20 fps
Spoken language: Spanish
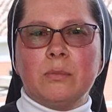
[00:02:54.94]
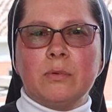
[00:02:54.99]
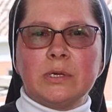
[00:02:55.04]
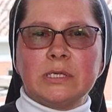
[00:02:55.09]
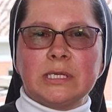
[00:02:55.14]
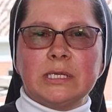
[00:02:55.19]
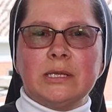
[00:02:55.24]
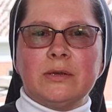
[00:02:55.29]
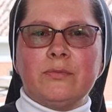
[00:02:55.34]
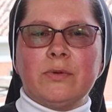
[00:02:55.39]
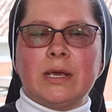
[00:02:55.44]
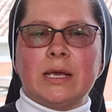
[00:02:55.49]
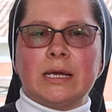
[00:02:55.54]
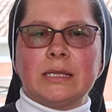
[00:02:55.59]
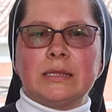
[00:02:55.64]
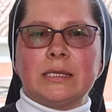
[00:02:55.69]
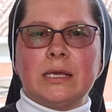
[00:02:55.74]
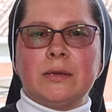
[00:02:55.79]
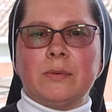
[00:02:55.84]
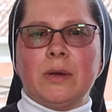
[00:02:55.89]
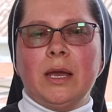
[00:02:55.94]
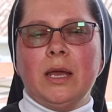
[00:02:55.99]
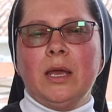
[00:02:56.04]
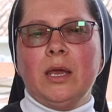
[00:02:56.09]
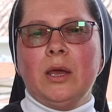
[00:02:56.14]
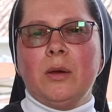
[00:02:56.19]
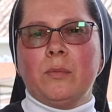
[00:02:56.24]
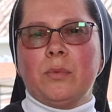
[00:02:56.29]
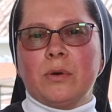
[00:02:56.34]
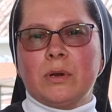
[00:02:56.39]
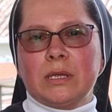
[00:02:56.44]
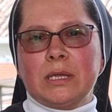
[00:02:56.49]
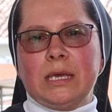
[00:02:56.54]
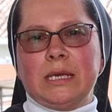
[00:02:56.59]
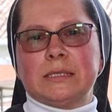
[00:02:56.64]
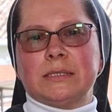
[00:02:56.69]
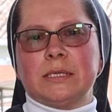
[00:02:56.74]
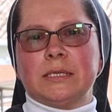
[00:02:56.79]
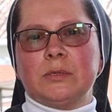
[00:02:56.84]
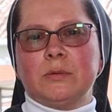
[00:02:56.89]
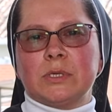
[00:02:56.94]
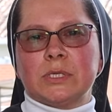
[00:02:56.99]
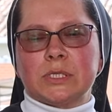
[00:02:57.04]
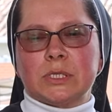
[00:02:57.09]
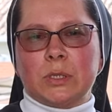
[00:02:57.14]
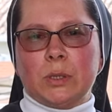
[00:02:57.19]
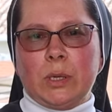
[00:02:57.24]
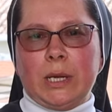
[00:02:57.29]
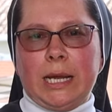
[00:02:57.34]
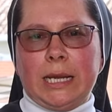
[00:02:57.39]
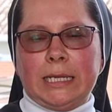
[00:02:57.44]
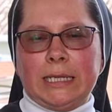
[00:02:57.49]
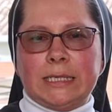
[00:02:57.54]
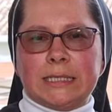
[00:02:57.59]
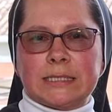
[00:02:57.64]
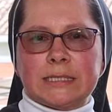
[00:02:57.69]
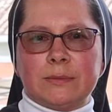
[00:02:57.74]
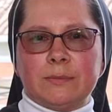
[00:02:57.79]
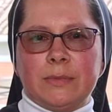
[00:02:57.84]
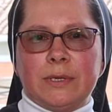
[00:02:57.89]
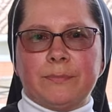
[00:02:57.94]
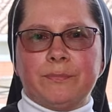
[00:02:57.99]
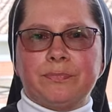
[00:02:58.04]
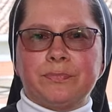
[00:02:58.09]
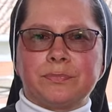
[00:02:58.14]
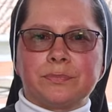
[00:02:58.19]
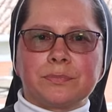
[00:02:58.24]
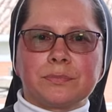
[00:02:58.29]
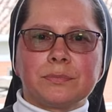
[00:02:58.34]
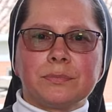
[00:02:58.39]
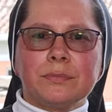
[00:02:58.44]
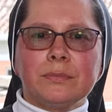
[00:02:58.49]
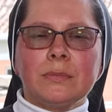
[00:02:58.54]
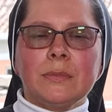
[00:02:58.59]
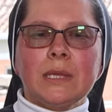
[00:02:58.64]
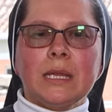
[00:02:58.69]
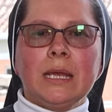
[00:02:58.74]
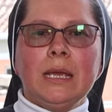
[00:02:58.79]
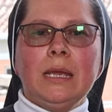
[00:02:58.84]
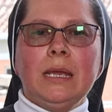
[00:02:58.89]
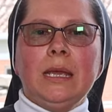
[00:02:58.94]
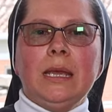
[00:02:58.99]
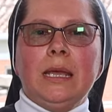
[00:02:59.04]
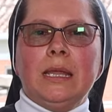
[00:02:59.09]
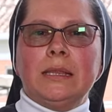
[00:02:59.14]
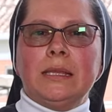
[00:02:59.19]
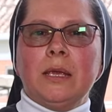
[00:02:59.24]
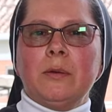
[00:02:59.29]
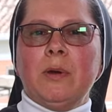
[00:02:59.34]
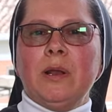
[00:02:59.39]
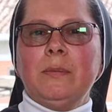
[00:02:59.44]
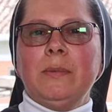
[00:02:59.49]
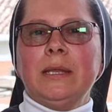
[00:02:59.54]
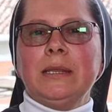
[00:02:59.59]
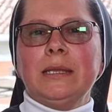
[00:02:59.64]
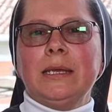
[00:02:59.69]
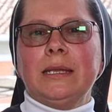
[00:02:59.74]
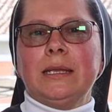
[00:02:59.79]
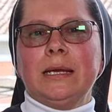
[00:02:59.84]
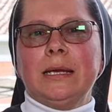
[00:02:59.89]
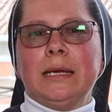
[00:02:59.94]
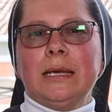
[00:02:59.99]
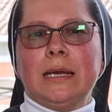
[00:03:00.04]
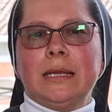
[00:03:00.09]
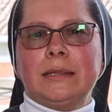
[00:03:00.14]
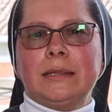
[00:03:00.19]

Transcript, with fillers: muy significativa porque ese es nuestro carisma. De igual manera,